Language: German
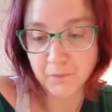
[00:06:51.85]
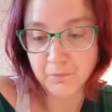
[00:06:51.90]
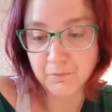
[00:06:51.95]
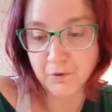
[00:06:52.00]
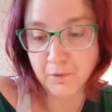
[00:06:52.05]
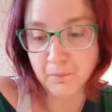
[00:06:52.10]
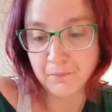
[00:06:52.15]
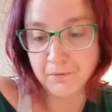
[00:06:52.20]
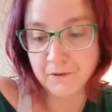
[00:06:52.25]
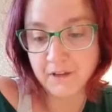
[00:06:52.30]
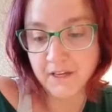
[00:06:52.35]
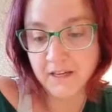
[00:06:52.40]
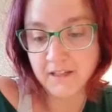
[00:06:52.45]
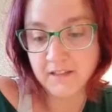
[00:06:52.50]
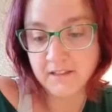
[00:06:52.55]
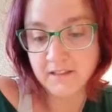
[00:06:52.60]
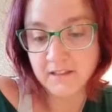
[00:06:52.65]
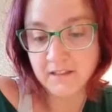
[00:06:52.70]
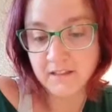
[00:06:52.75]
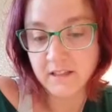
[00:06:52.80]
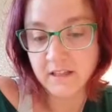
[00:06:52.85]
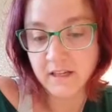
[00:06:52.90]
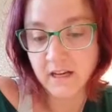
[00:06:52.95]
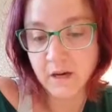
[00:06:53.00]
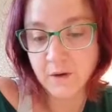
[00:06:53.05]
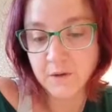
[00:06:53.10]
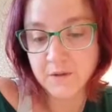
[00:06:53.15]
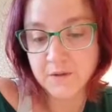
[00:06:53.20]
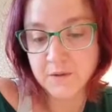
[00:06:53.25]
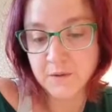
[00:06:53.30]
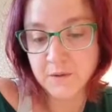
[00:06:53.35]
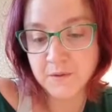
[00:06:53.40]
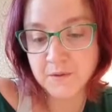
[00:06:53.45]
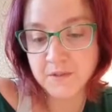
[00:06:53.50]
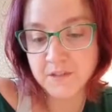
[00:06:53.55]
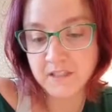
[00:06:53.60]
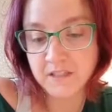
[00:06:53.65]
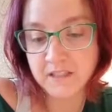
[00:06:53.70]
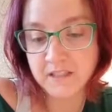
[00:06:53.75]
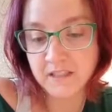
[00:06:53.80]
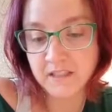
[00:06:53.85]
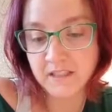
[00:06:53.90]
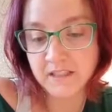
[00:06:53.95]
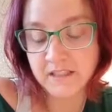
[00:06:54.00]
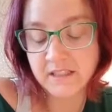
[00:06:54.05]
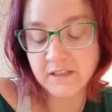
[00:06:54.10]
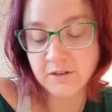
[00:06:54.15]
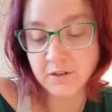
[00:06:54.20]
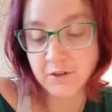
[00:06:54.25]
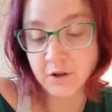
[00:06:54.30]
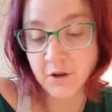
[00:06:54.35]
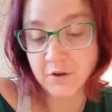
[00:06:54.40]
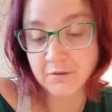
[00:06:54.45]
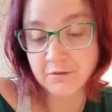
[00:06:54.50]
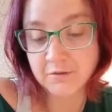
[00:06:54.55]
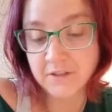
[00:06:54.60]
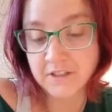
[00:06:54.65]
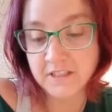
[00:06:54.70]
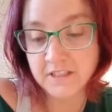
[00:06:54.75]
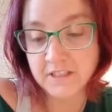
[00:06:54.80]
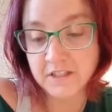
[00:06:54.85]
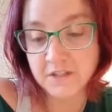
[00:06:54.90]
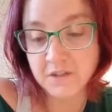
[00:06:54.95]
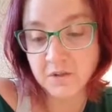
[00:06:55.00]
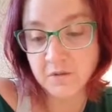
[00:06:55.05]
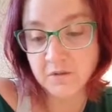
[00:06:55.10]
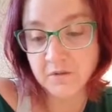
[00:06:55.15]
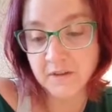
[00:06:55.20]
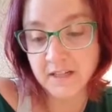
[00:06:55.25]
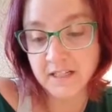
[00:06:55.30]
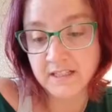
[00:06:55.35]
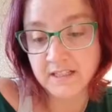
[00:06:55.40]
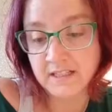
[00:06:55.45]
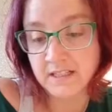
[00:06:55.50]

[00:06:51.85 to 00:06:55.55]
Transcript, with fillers: Vom Pferd aus löste ich den Riegel und öffnete es so weit,